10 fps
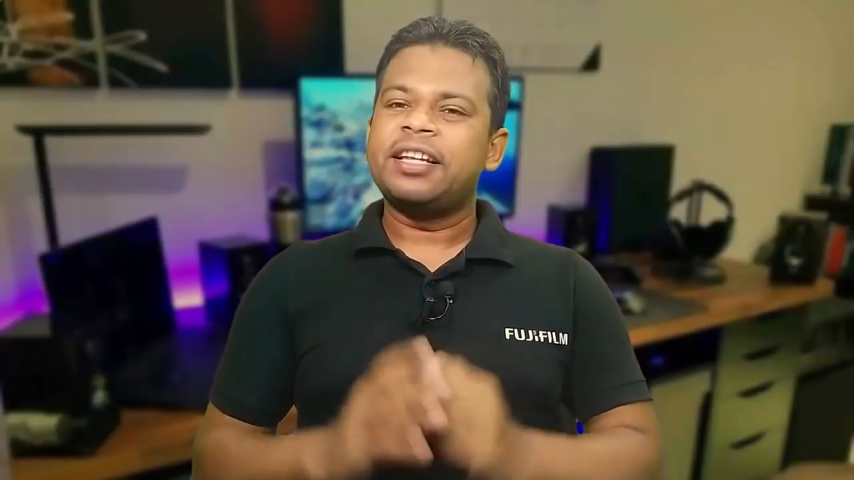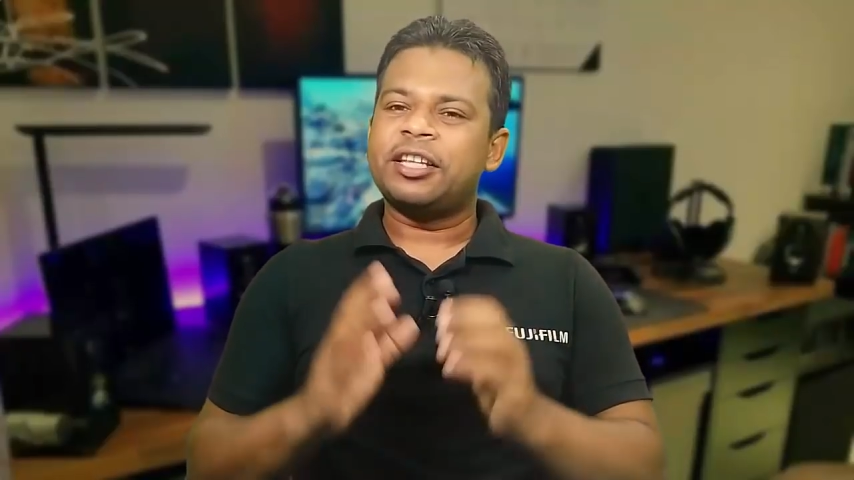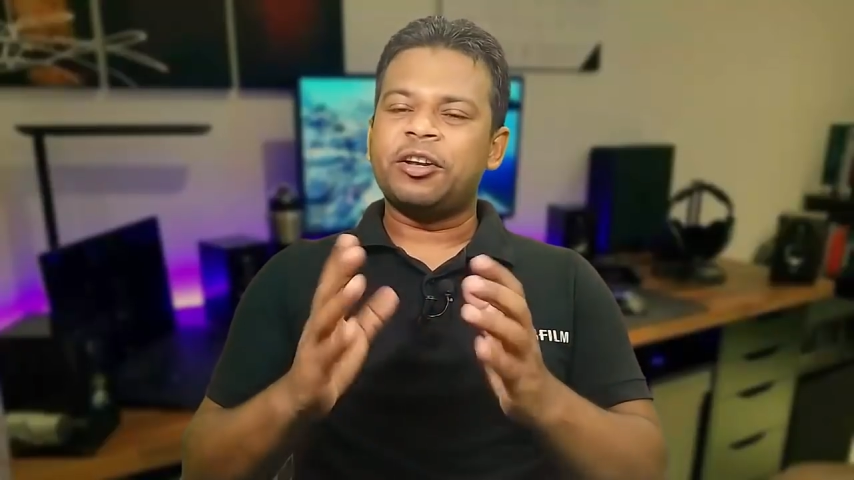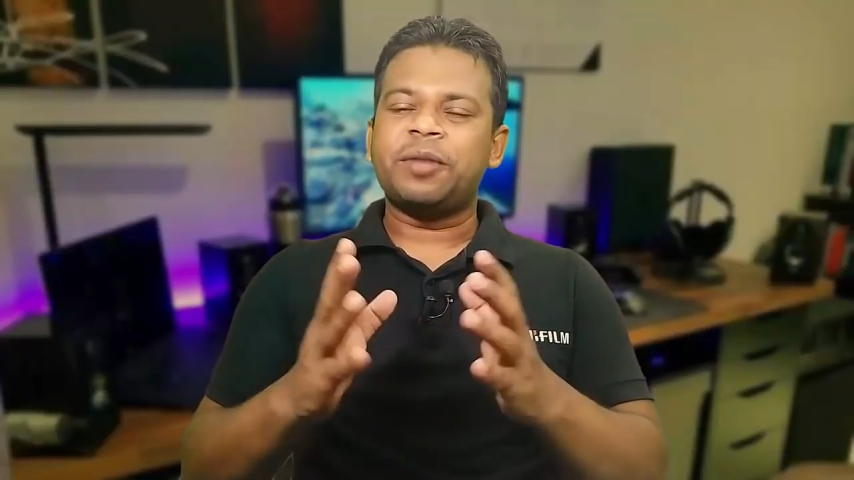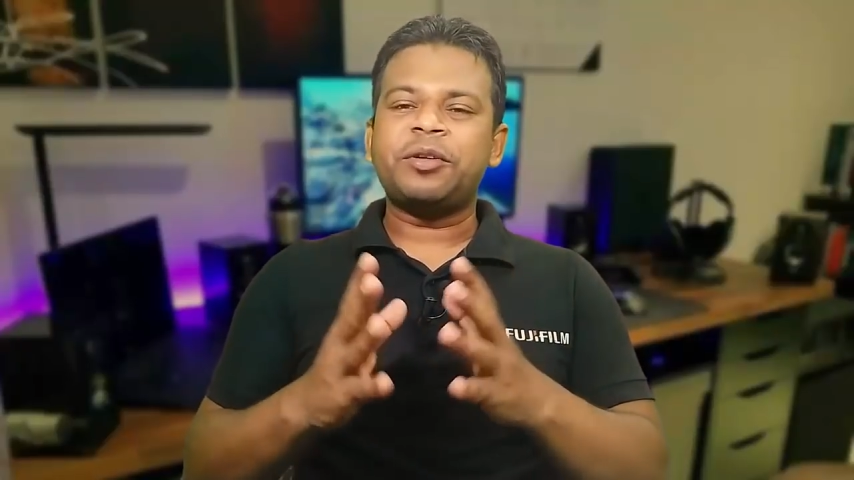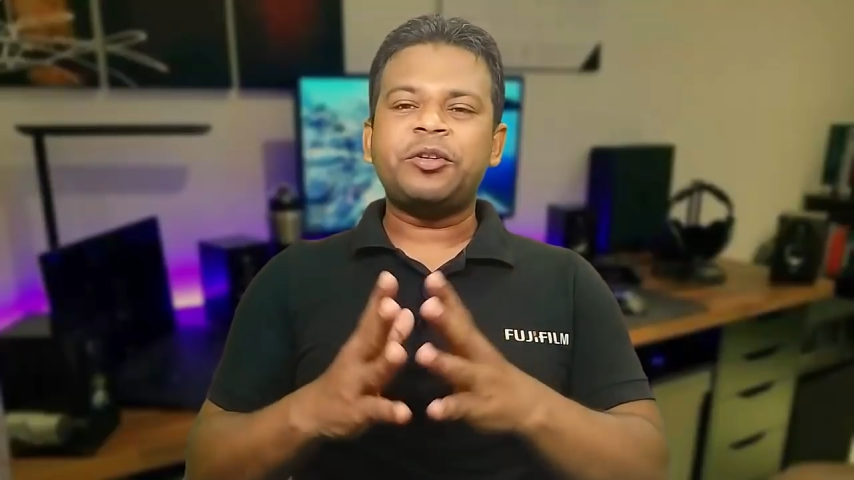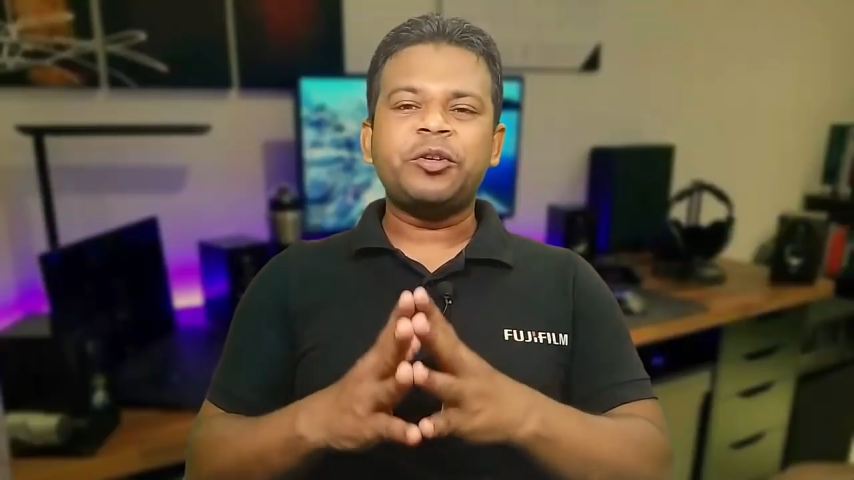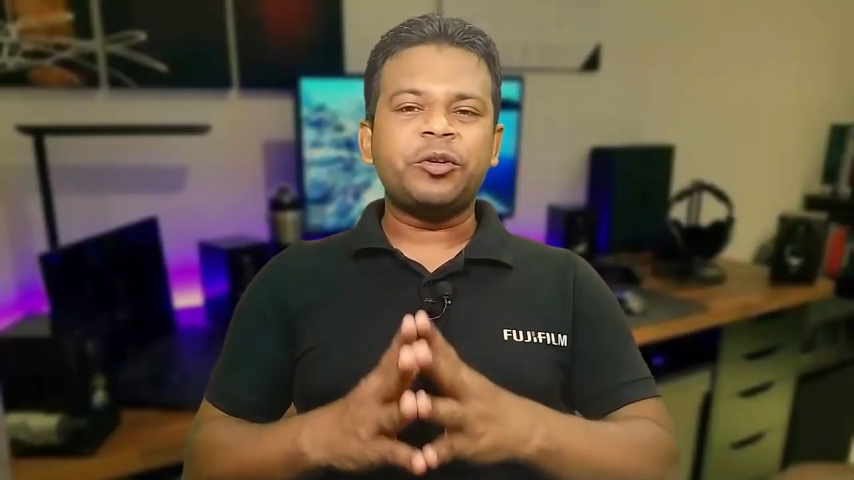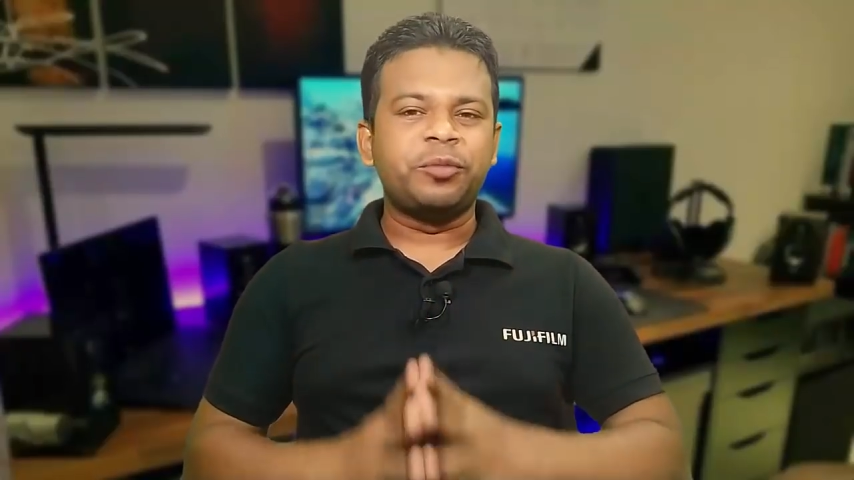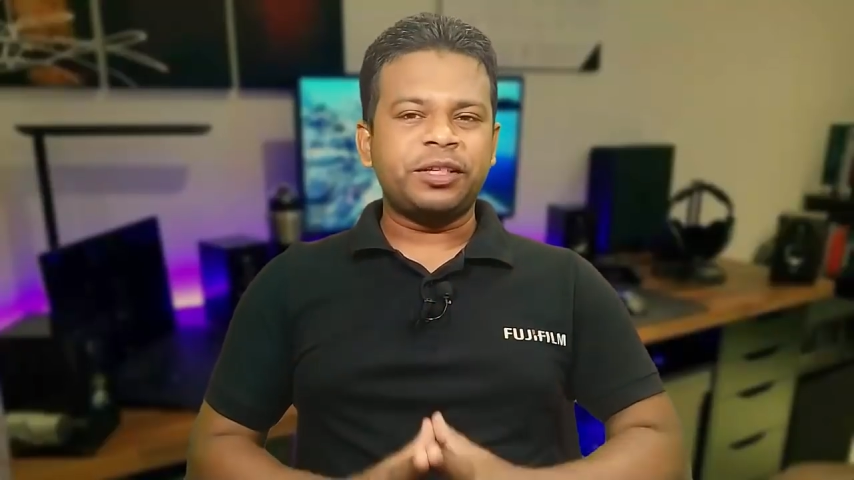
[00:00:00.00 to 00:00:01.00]
তাহলে আপনি
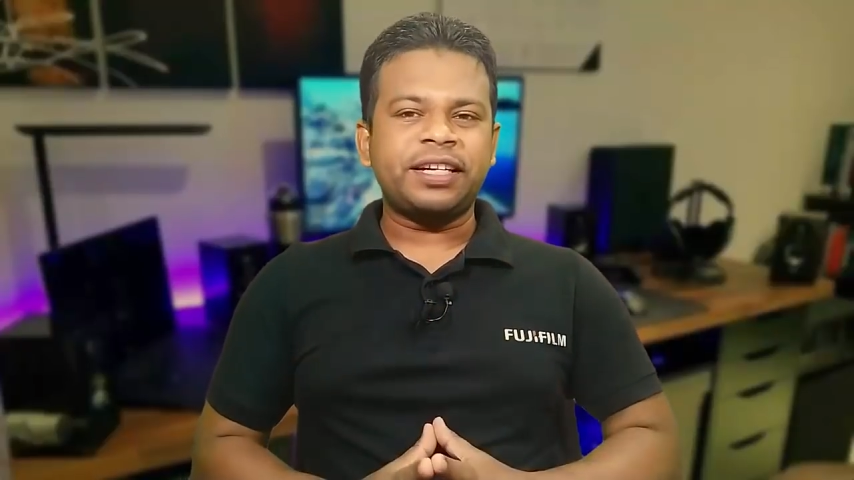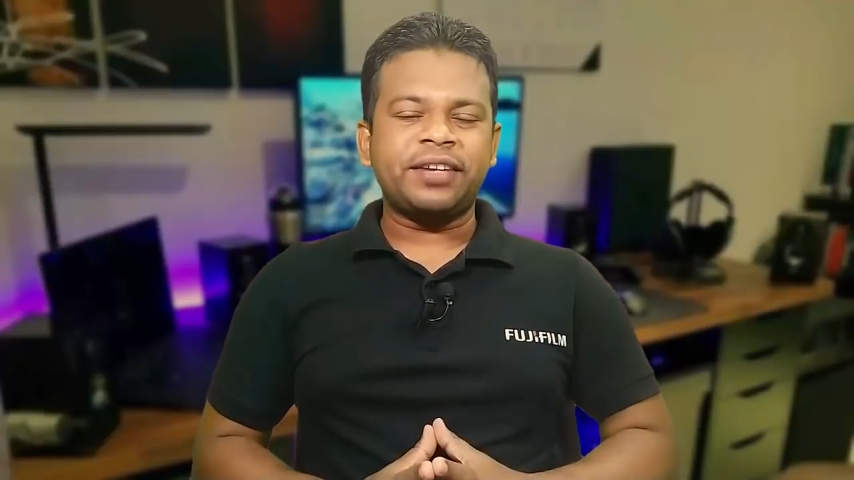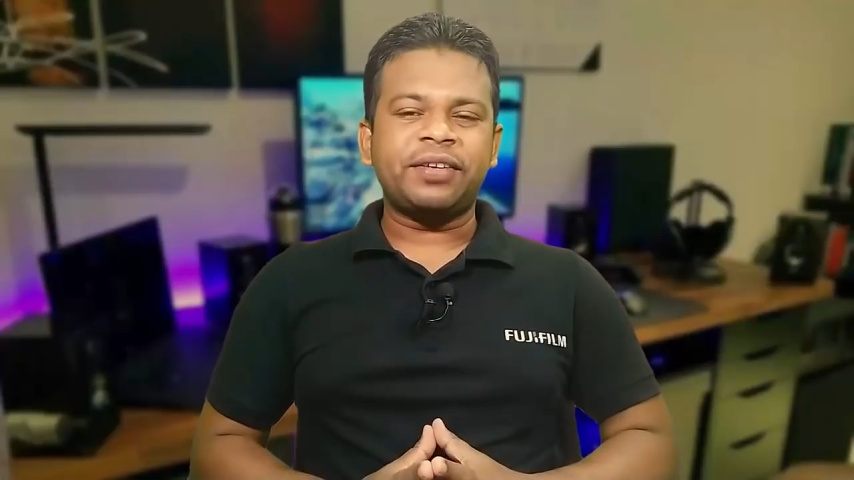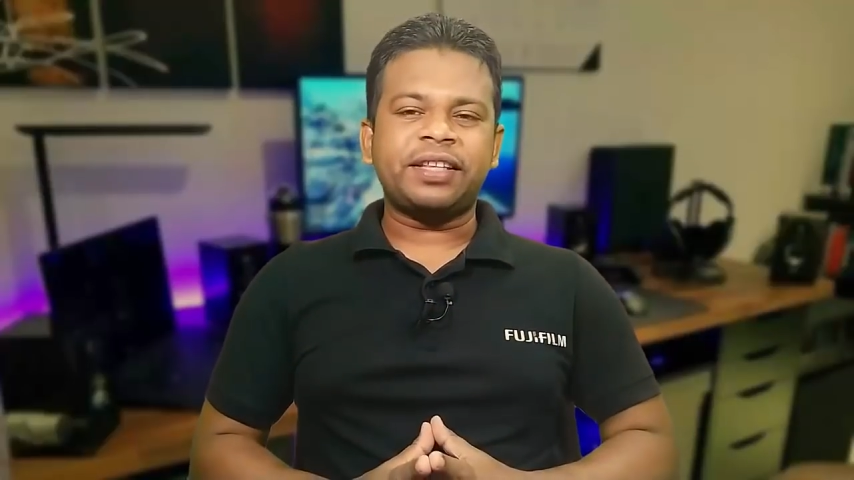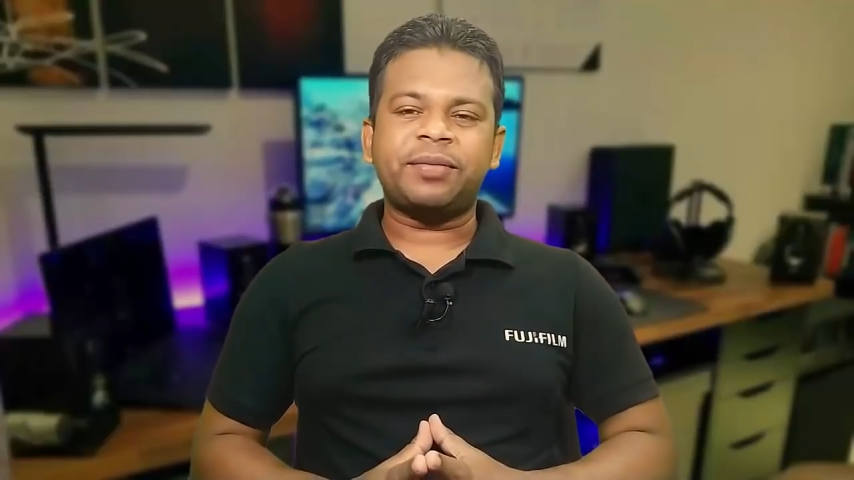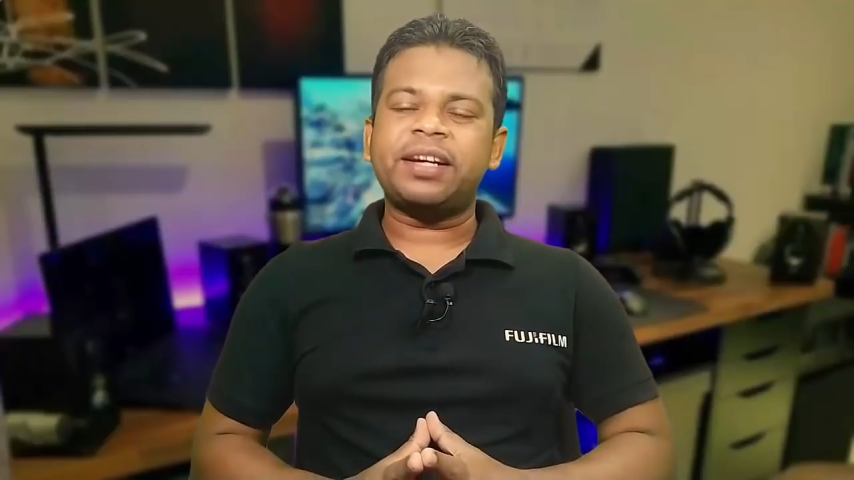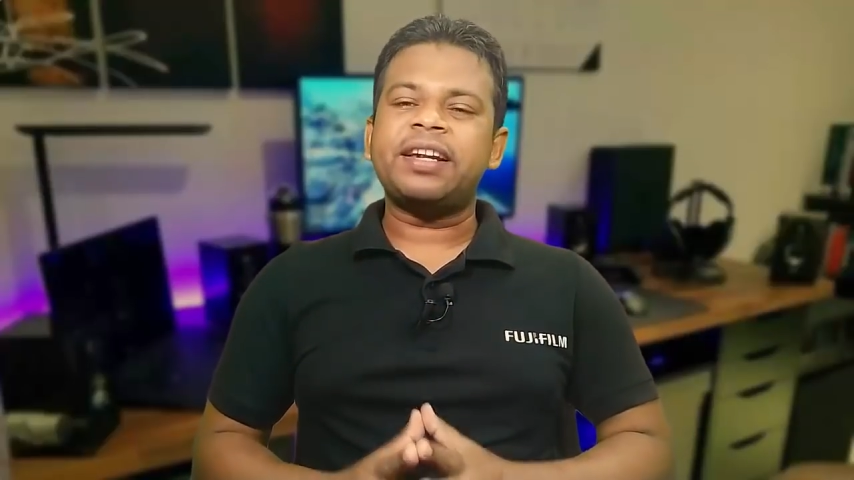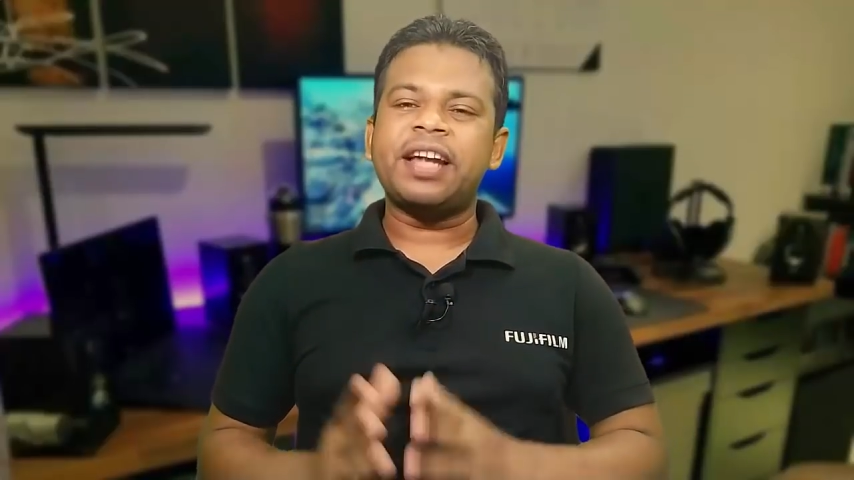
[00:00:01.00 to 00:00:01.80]
চোখ বুঝে কিনে ফেলতে পারেন